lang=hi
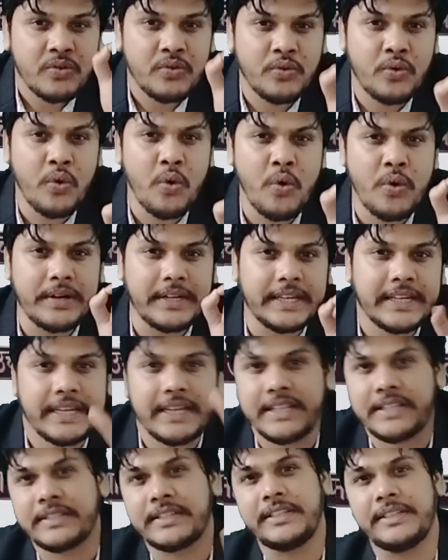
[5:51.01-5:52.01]
कोर्ट
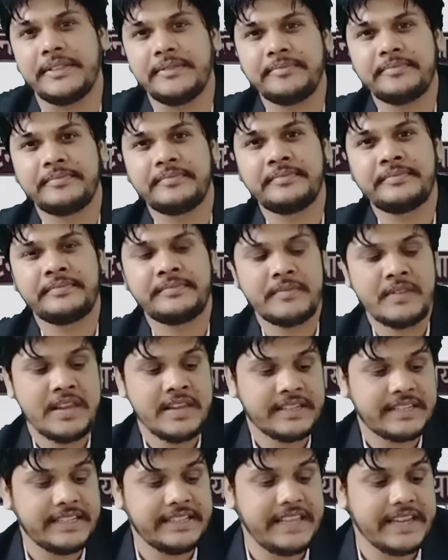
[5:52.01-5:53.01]
केस की
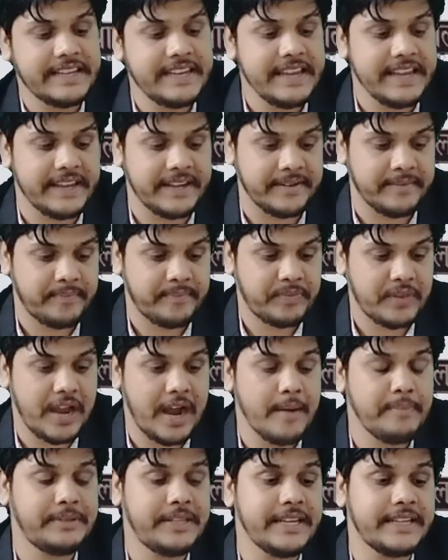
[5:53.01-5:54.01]
कि देखिए
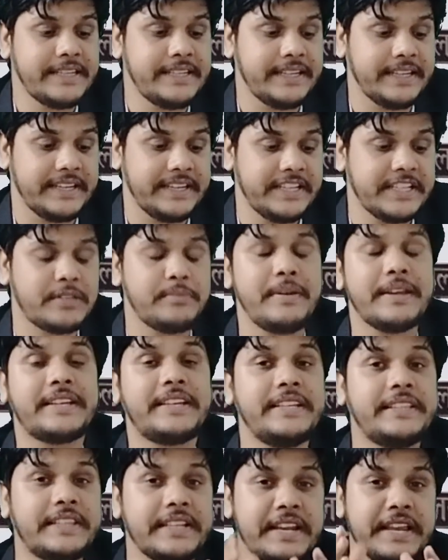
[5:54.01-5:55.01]
अब देखिए इसमें
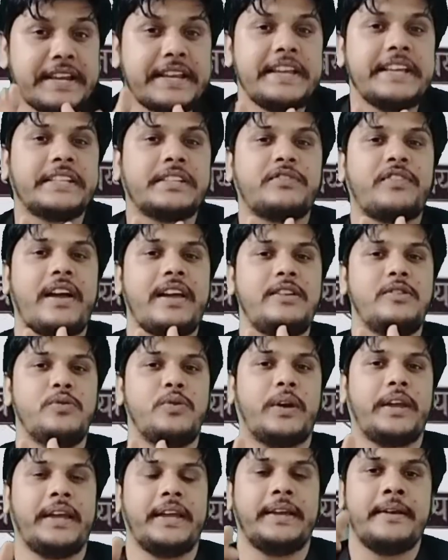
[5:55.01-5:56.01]
कितने केस फाइल हो
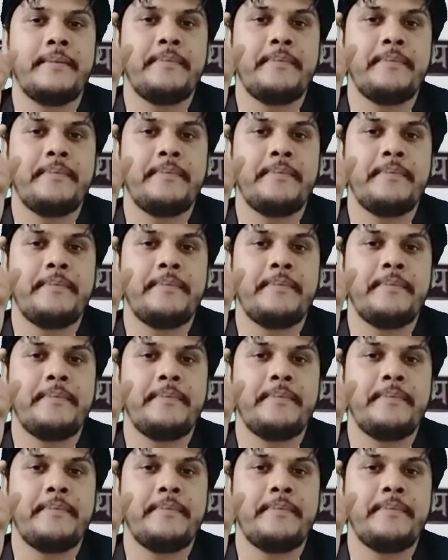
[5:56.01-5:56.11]
गए हैं